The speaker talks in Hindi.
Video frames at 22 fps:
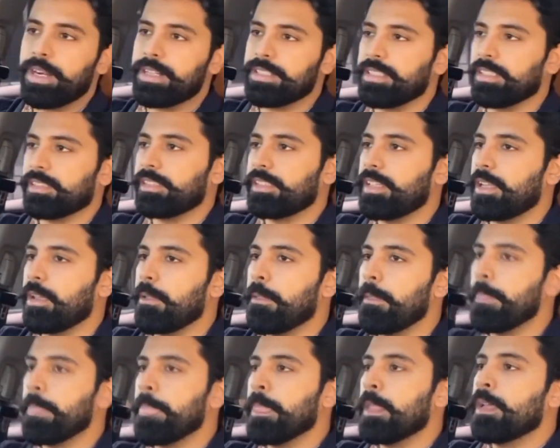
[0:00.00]
बैठ सकते
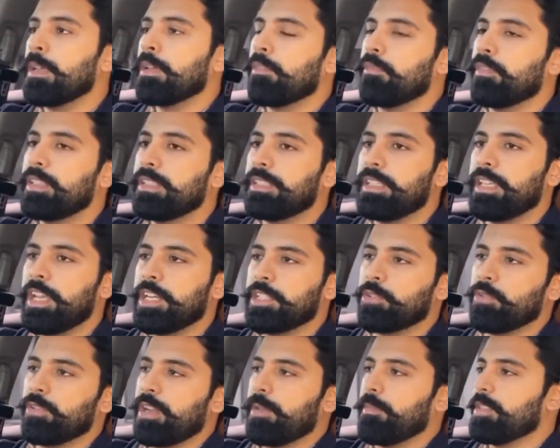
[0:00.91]
हैं विद एक
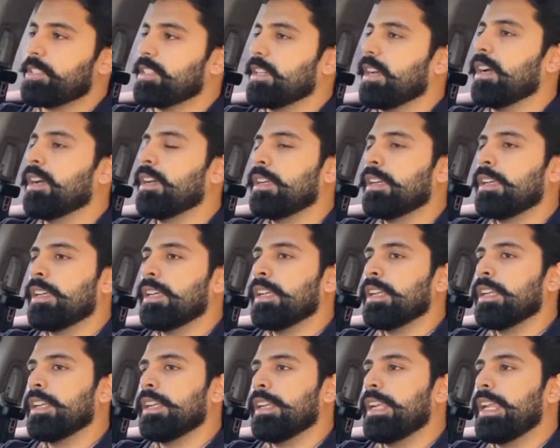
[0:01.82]
छोटा बच्चा
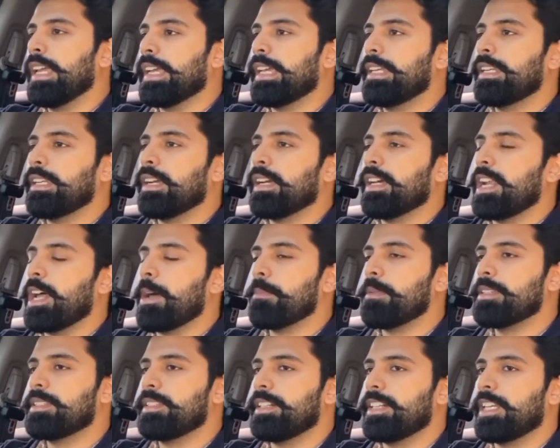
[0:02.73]
लेकिन अगर
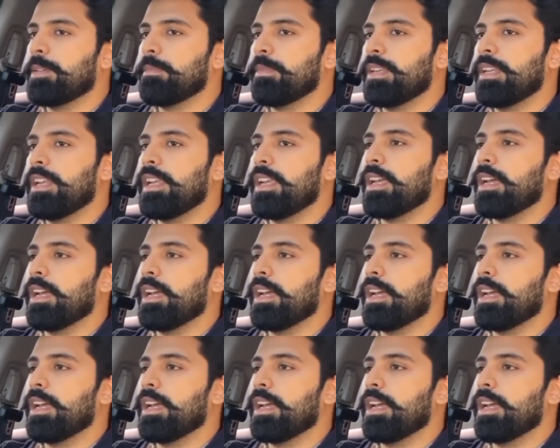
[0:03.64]
आपने सिटी में